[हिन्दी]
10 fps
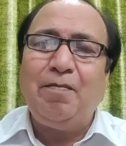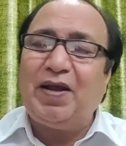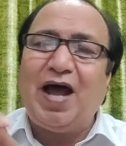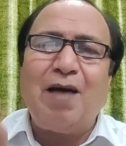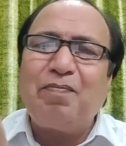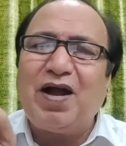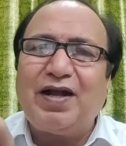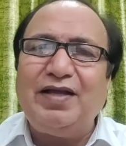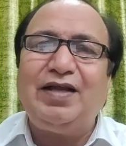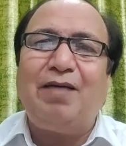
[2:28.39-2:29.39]
पर आपका
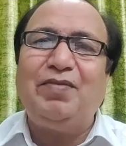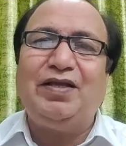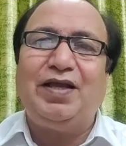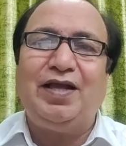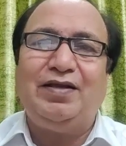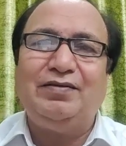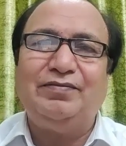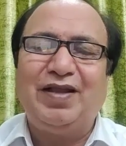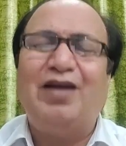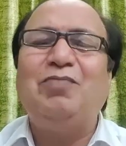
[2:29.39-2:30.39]
कहीं नाम नहीं है
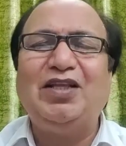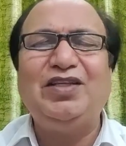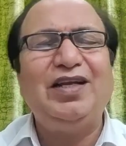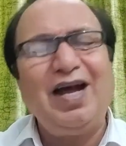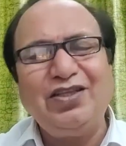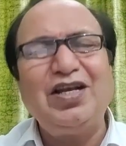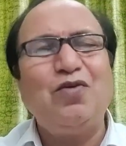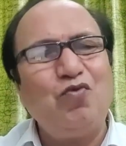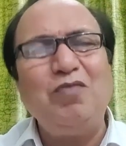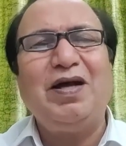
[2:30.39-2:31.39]
हनुमान जी ने कहा अच्छा
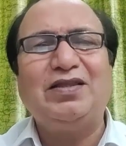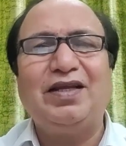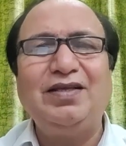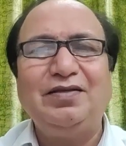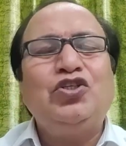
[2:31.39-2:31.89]
कोई बात नहीं